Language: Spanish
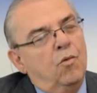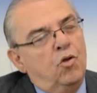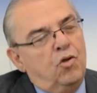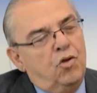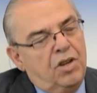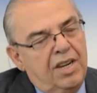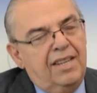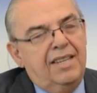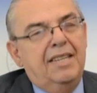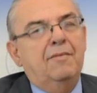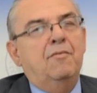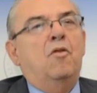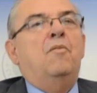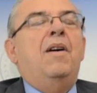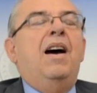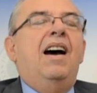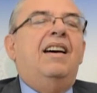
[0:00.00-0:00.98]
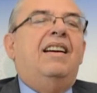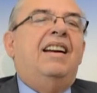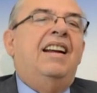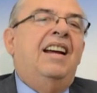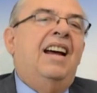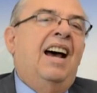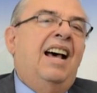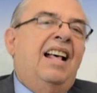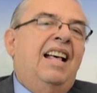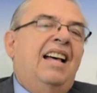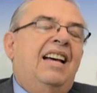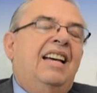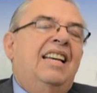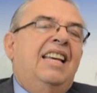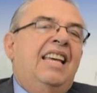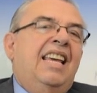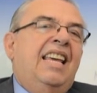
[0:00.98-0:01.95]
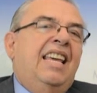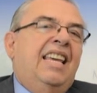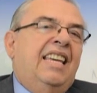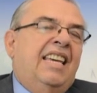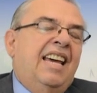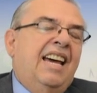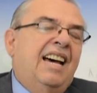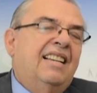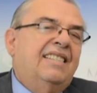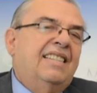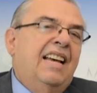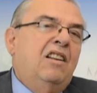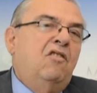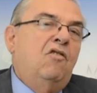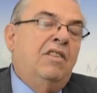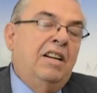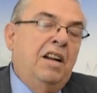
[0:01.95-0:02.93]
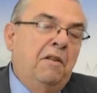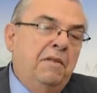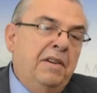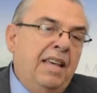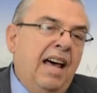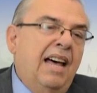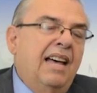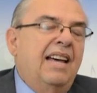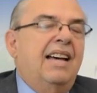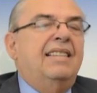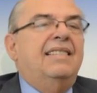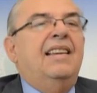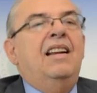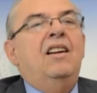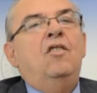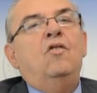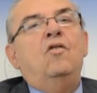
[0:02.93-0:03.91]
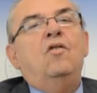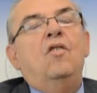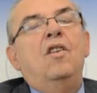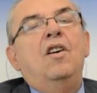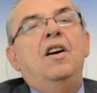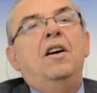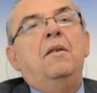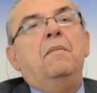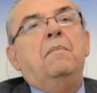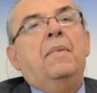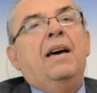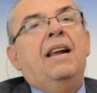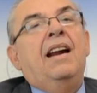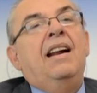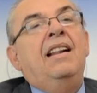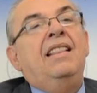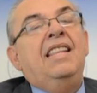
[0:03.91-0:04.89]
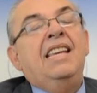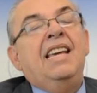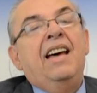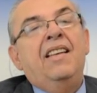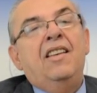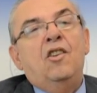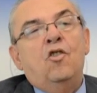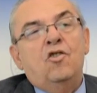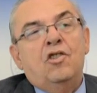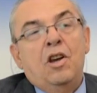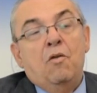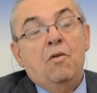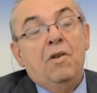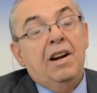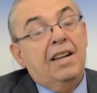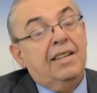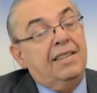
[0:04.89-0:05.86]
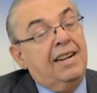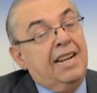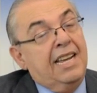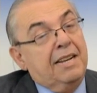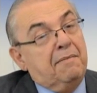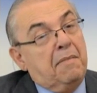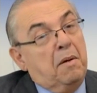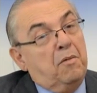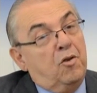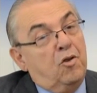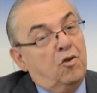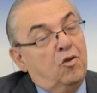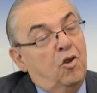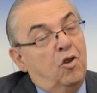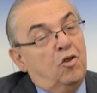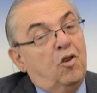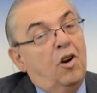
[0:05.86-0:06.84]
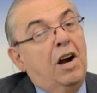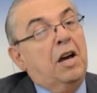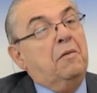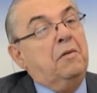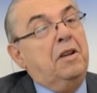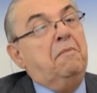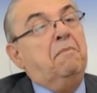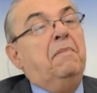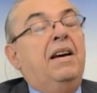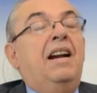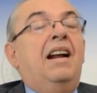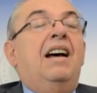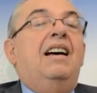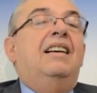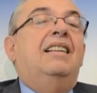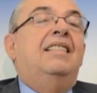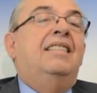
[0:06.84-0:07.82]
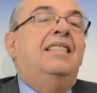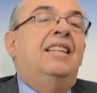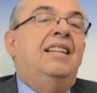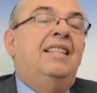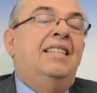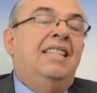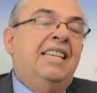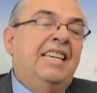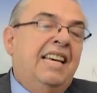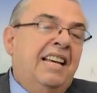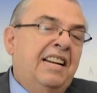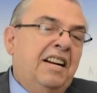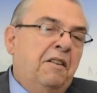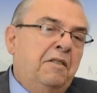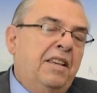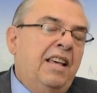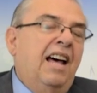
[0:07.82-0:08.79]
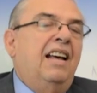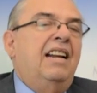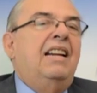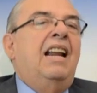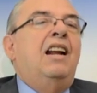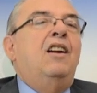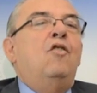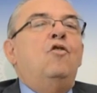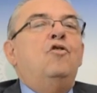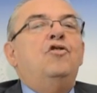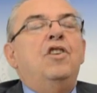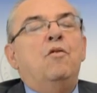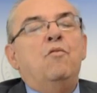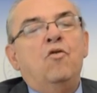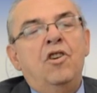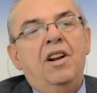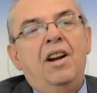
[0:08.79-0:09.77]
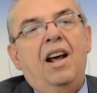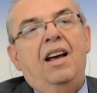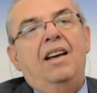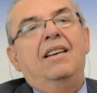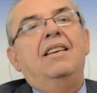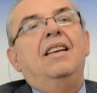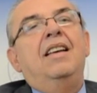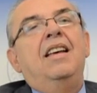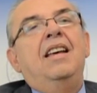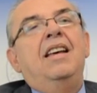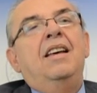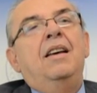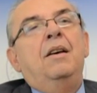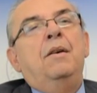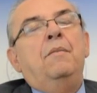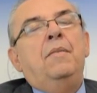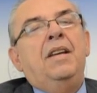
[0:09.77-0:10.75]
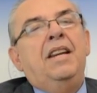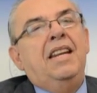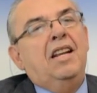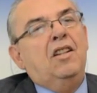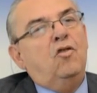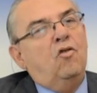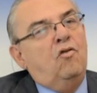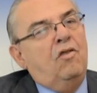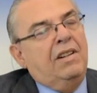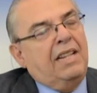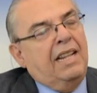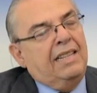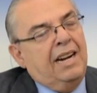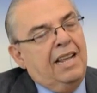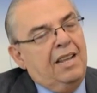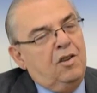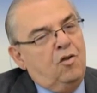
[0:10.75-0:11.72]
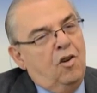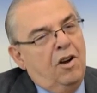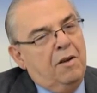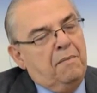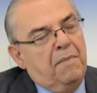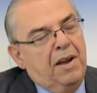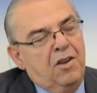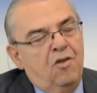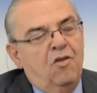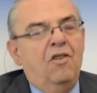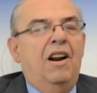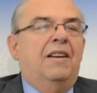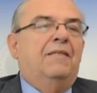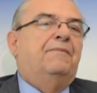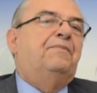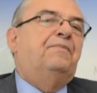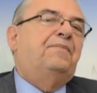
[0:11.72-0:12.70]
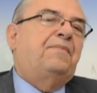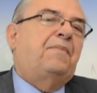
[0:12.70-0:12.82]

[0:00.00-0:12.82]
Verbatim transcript: muchísimo más arraigada que es hacerlo en Navidad, es hacerlo para el día de Nochebuena, así le llamamos nosotros a la víspera del día de Navidad, la Nochebuena, viniendo de nuestra tradición española